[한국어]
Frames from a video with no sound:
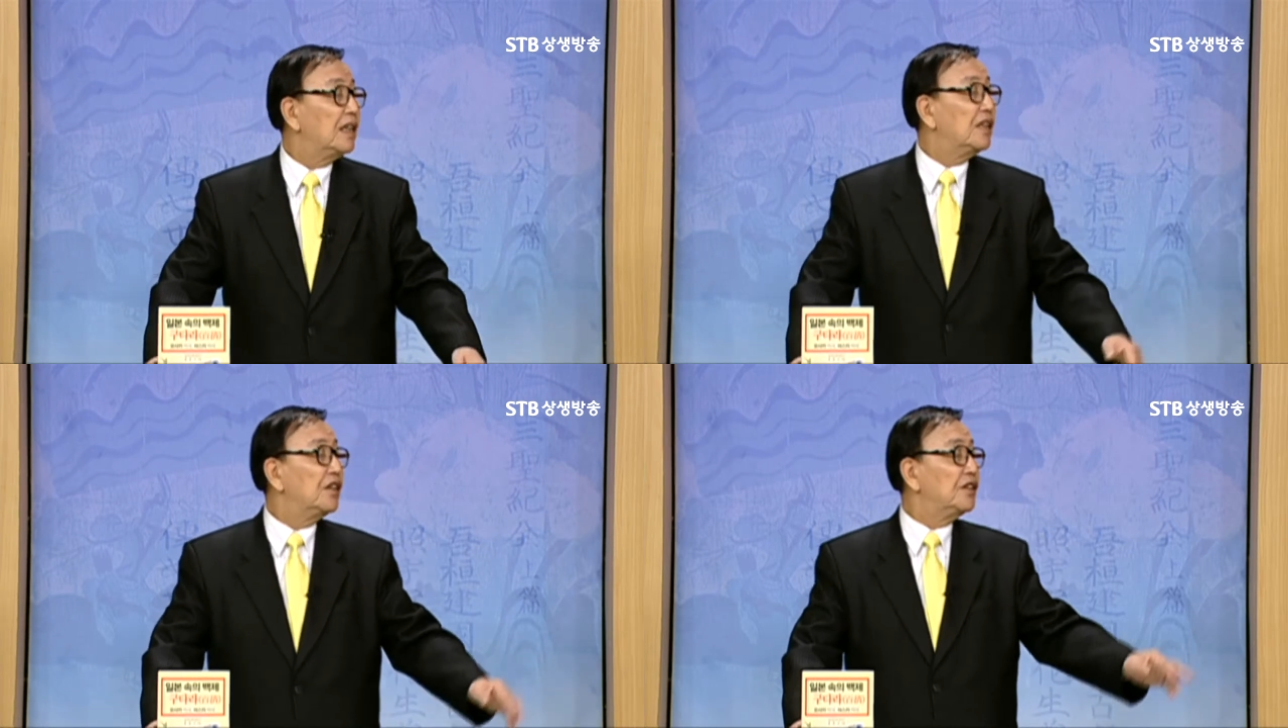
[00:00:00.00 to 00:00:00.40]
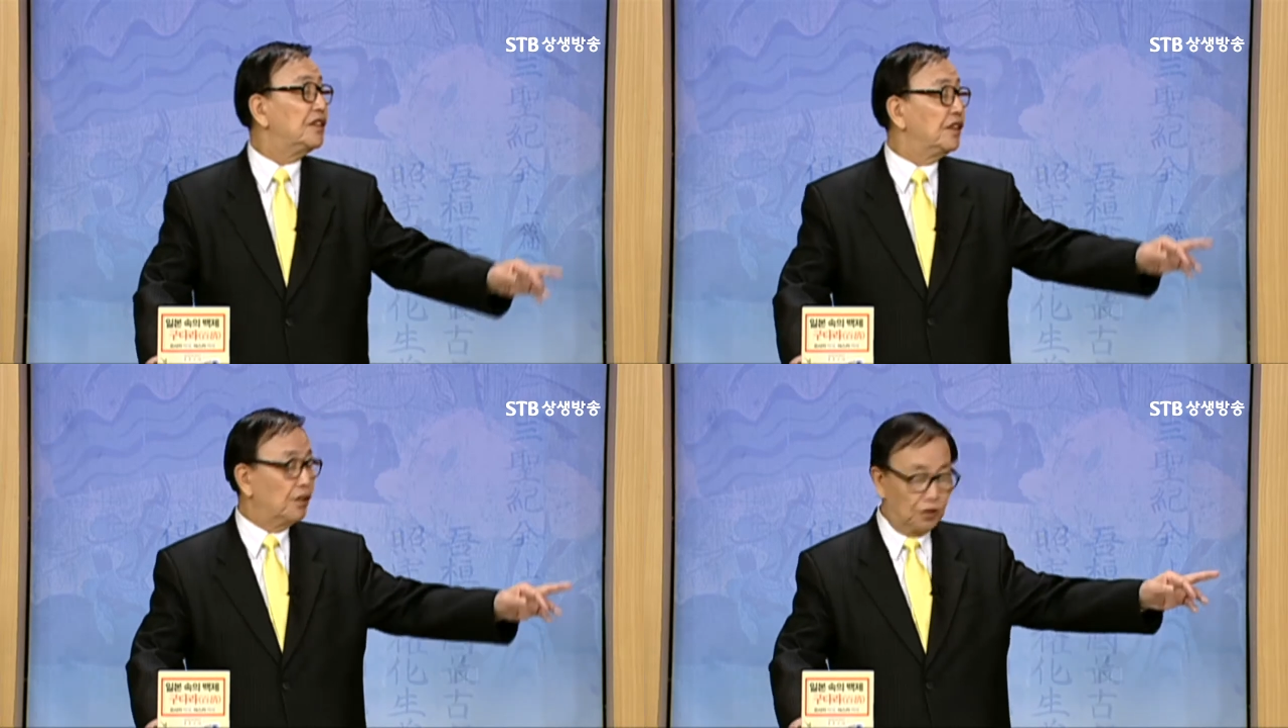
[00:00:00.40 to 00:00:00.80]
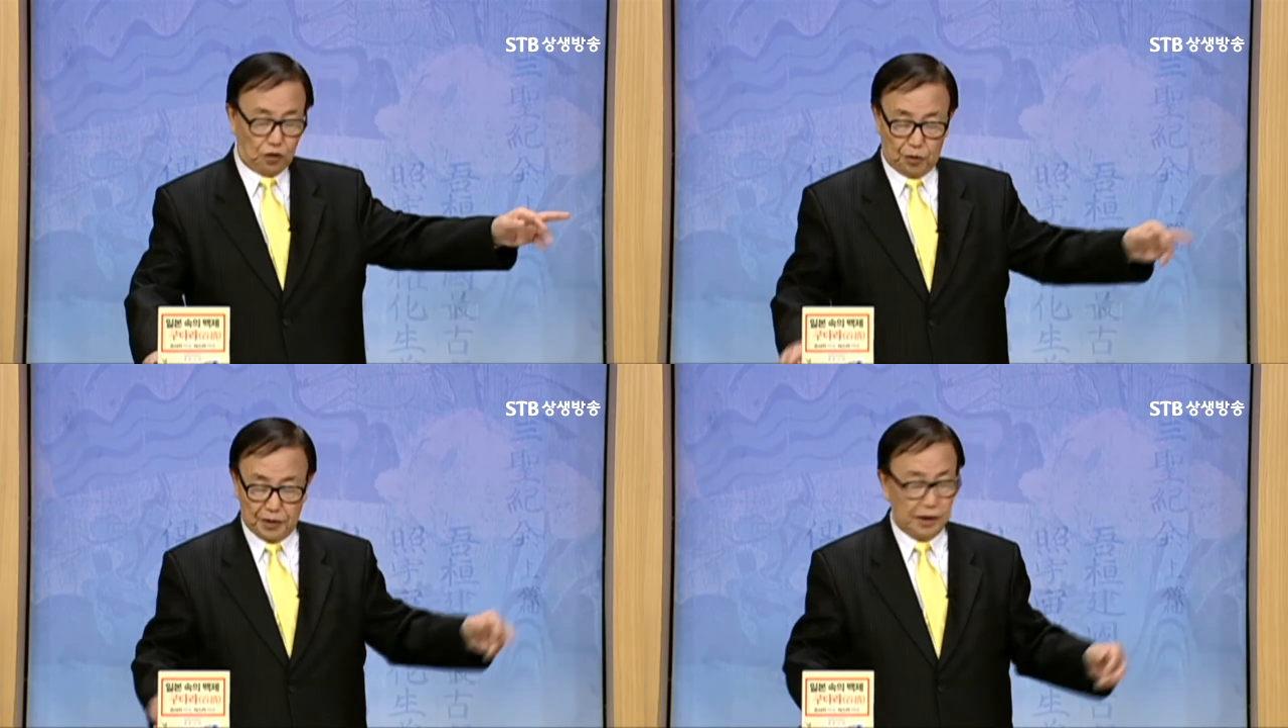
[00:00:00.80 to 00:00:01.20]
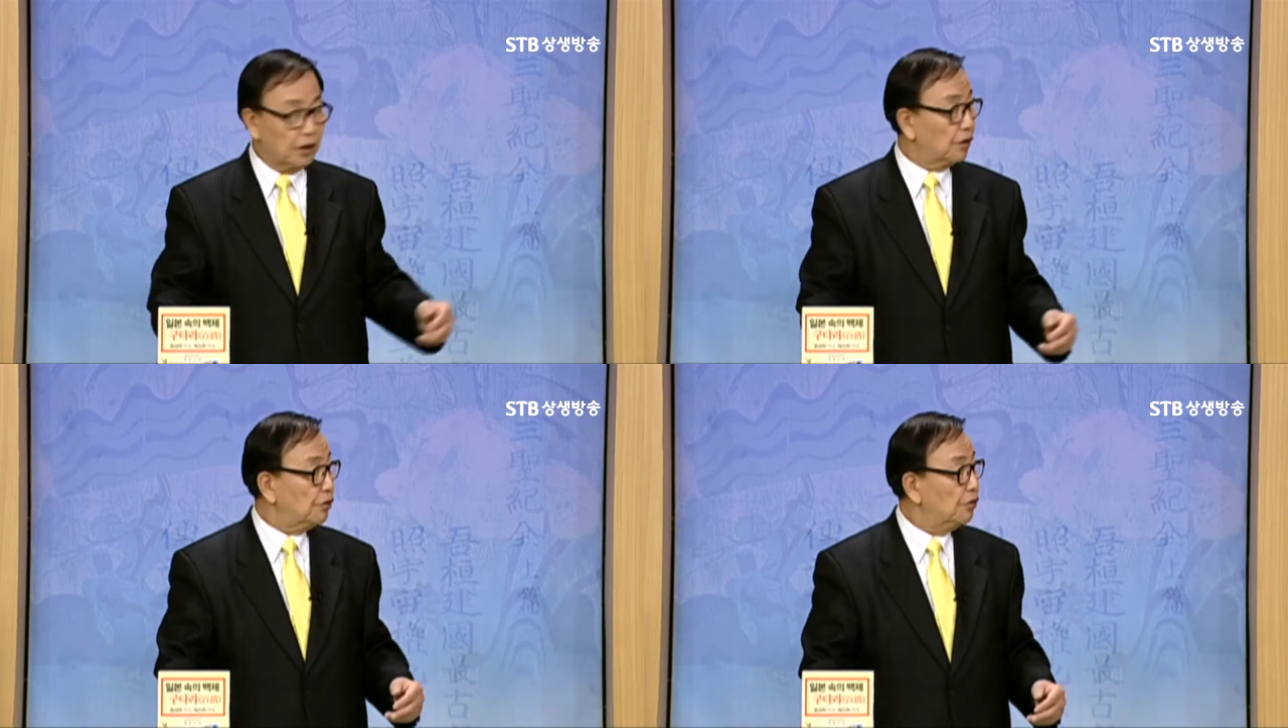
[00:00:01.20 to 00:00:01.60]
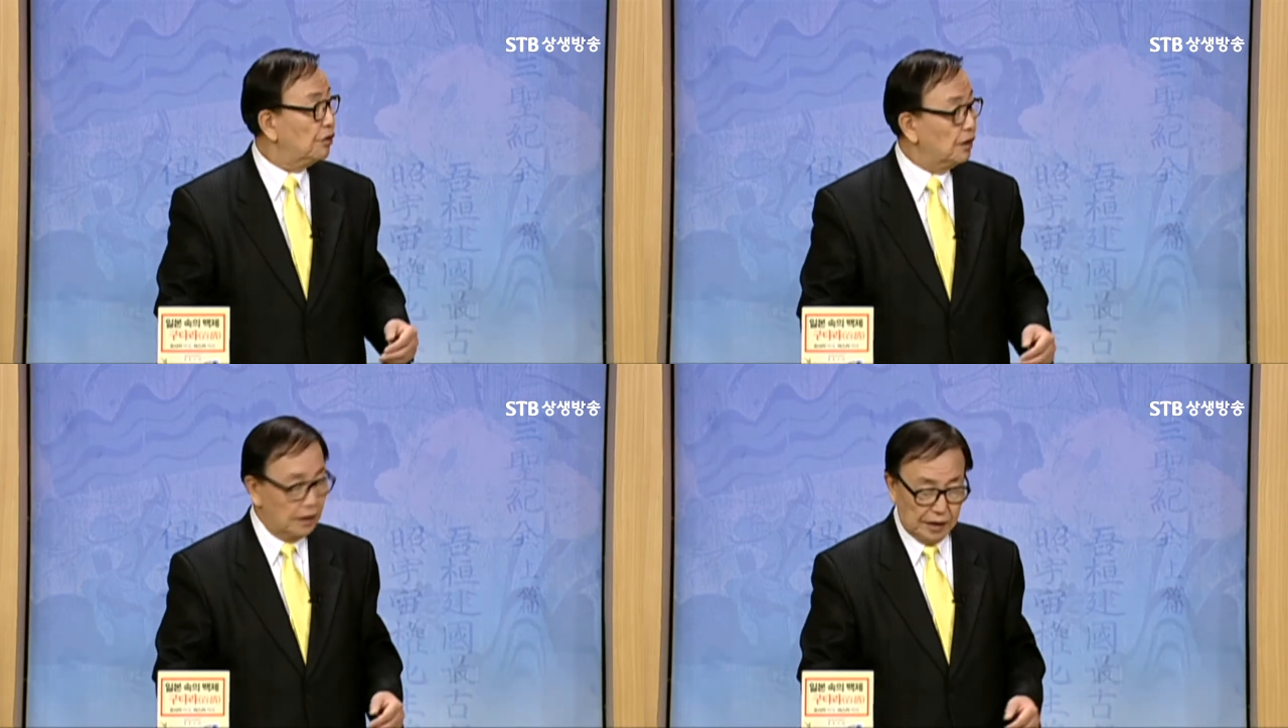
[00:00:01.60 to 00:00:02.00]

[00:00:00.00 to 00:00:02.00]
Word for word: 이런 지역을 돌면 이것도